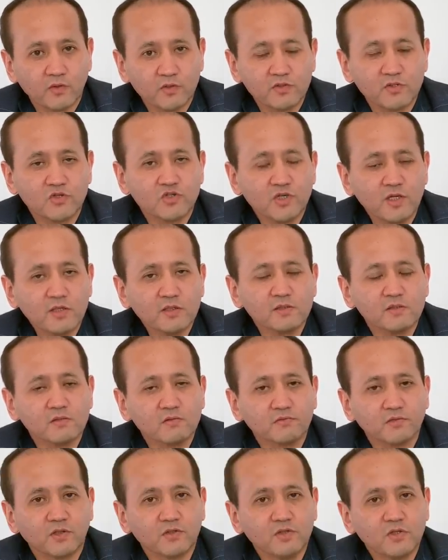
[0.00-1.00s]
И сейчас
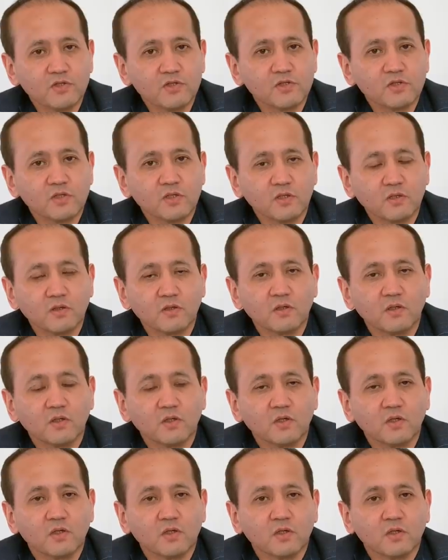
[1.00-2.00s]
фактически
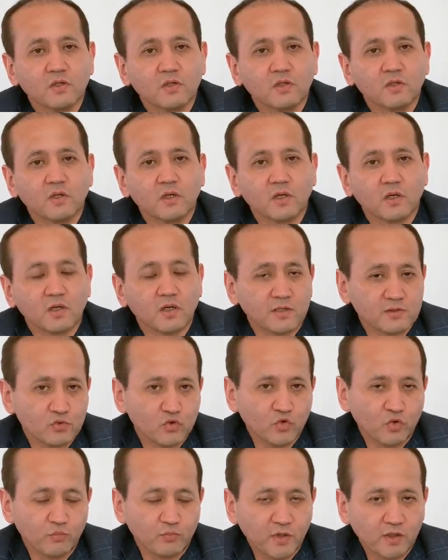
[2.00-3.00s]

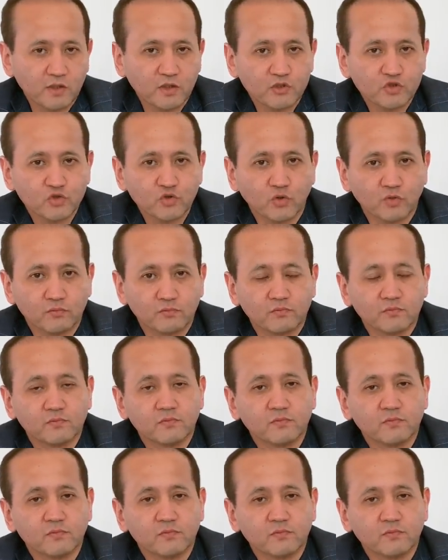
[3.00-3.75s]
Каском поглощен